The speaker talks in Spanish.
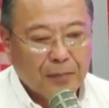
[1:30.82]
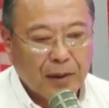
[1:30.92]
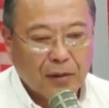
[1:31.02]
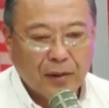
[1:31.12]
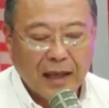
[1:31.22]

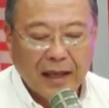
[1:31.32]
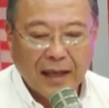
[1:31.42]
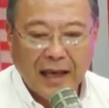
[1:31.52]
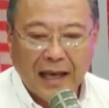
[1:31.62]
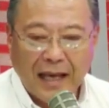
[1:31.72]
Pero
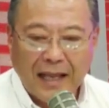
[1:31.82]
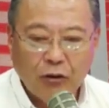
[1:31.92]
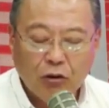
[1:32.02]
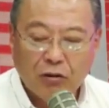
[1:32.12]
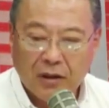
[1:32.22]
en,
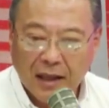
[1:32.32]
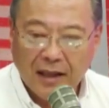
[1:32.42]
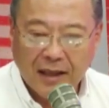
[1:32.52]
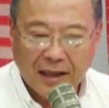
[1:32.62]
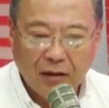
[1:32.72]
el
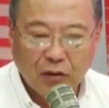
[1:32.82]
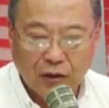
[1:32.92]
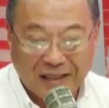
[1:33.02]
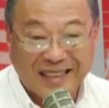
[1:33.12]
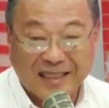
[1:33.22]
norte, que es
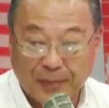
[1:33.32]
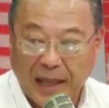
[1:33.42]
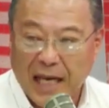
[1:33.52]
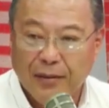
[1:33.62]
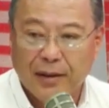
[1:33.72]
donde se
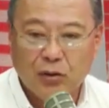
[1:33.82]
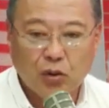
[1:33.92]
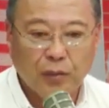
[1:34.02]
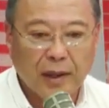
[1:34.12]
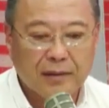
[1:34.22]
esperaban
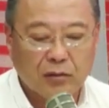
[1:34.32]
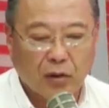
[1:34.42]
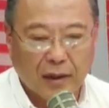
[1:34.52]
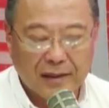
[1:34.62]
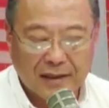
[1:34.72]
lluvias
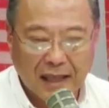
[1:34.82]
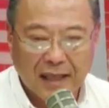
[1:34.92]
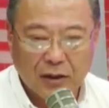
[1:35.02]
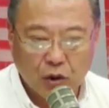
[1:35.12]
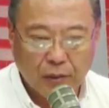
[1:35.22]

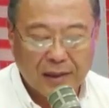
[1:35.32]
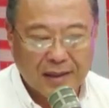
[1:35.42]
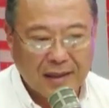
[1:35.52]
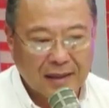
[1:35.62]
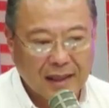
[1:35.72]
torrenciales,
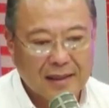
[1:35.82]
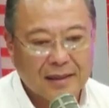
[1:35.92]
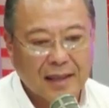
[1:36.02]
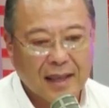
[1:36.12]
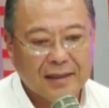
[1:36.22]
lluvias
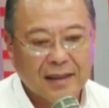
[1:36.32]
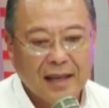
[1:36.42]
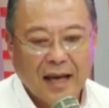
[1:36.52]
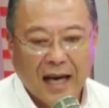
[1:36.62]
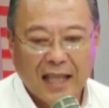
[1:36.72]
intensas,
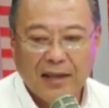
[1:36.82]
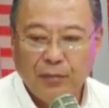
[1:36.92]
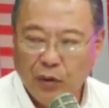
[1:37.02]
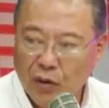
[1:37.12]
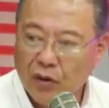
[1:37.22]
ha
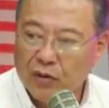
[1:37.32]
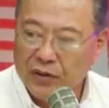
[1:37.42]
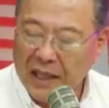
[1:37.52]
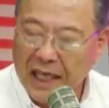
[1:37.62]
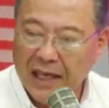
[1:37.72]
disminuido
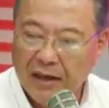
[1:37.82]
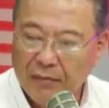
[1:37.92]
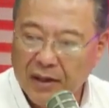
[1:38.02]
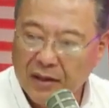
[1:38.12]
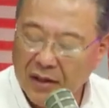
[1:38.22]

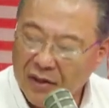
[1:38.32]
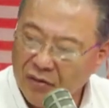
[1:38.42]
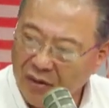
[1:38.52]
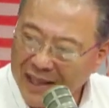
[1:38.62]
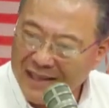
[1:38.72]
considerablemente y
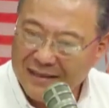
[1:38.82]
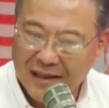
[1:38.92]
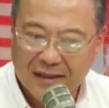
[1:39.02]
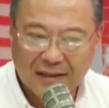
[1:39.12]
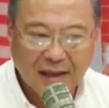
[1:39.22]
esto
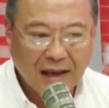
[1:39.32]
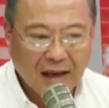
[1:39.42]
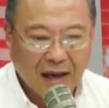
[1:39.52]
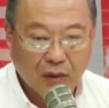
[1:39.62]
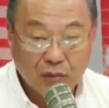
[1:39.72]
gracias
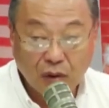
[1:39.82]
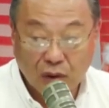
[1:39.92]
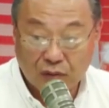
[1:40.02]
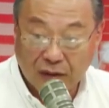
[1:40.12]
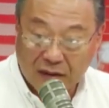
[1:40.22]
a uno
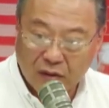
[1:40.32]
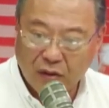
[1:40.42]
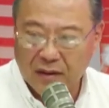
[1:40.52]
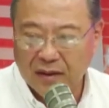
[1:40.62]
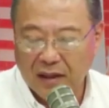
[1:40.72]
de los
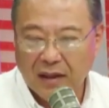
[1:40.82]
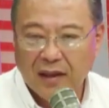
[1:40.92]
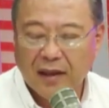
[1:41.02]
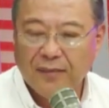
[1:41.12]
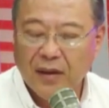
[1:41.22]
factores que
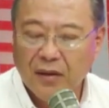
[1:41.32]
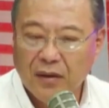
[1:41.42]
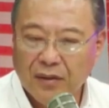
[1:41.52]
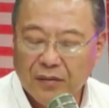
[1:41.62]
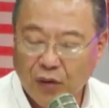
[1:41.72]
tienen
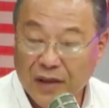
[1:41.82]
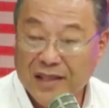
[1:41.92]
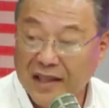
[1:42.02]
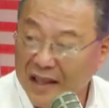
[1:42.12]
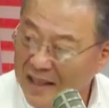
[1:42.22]
eh,
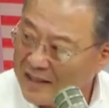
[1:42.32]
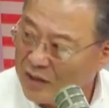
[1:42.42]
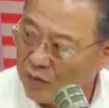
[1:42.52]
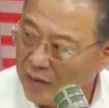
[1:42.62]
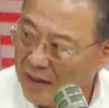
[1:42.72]
influencia
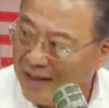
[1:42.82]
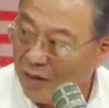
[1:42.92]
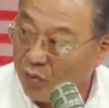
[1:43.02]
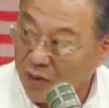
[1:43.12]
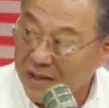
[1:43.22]
directa sobre
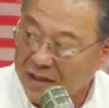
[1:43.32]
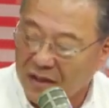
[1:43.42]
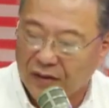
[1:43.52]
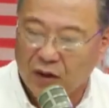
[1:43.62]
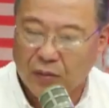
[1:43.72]
la
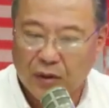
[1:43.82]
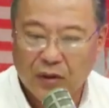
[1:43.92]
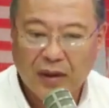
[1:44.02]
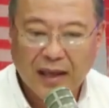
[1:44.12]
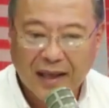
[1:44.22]
ocurrencia del
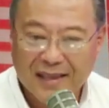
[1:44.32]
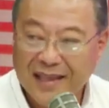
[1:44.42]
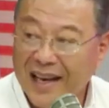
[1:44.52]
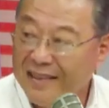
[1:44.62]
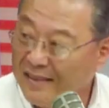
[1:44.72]
fenómeno, que
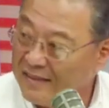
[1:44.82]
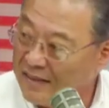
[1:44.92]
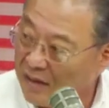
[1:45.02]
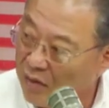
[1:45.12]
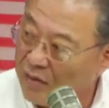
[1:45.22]
es el
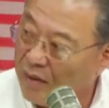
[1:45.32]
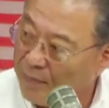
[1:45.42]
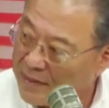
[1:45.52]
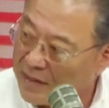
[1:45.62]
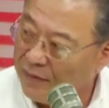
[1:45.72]
anticiclón
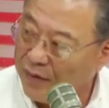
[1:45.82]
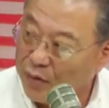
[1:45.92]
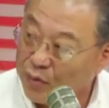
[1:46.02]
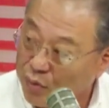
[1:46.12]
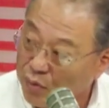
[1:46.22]
del
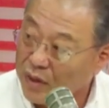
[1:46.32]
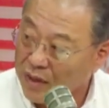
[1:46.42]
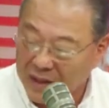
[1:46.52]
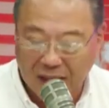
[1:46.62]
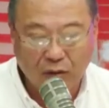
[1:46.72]
Pacífico Sur,
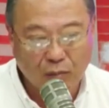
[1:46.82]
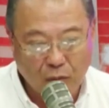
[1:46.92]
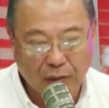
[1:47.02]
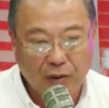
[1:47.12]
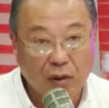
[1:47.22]
que ya lo
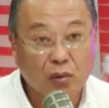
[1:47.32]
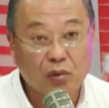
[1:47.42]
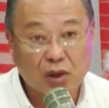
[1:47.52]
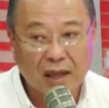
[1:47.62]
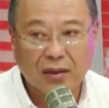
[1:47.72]
hemos venido
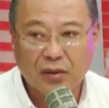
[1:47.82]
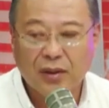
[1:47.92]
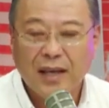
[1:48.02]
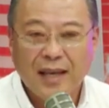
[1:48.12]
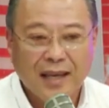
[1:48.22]

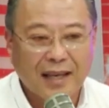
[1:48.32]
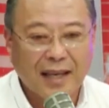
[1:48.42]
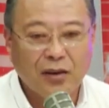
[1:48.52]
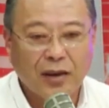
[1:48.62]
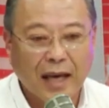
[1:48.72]
escuchando, y
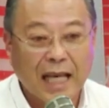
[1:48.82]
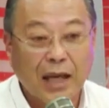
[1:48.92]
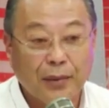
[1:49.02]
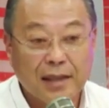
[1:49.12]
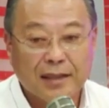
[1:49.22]
creo que
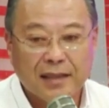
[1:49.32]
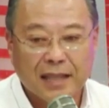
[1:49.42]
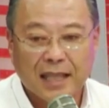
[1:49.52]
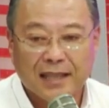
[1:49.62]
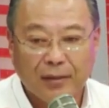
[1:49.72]
cada vez
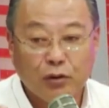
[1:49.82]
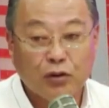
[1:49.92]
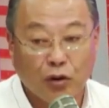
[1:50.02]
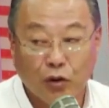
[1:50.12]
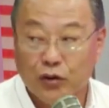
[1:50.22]
ya
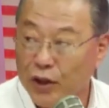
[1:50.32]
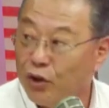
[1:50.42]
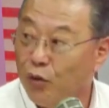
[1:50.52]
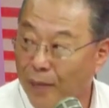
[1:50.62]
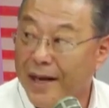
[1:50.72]
estamos
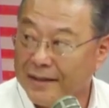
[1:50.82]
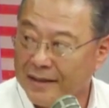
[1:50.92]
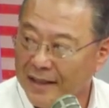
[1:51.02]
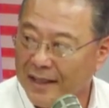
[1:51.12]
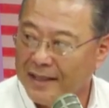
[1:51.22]
conociendo
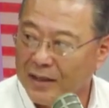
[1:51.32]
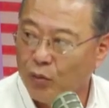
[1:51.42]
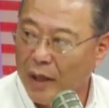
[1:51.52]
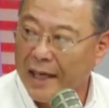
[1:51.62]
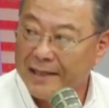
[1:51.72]
más la
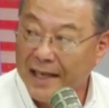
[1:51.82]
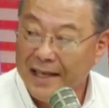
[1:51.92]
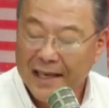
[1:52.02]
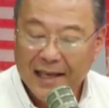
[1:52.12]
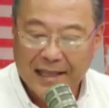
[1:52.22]

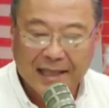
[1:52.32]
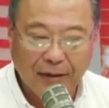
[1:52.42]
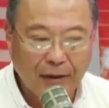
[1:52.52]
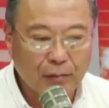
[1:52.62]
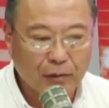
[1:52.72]
naturaleza y
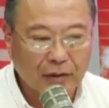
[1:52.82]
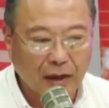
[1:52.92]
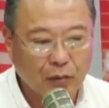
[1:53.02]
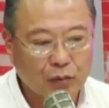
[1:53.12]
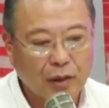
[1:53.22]
sabemos
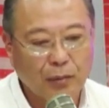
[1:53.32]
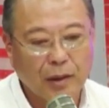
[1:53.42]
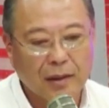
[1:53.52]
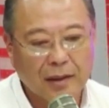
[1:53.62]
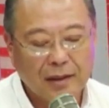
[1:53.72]
que
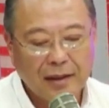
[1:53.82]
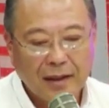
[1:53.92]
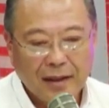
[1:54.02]
justamente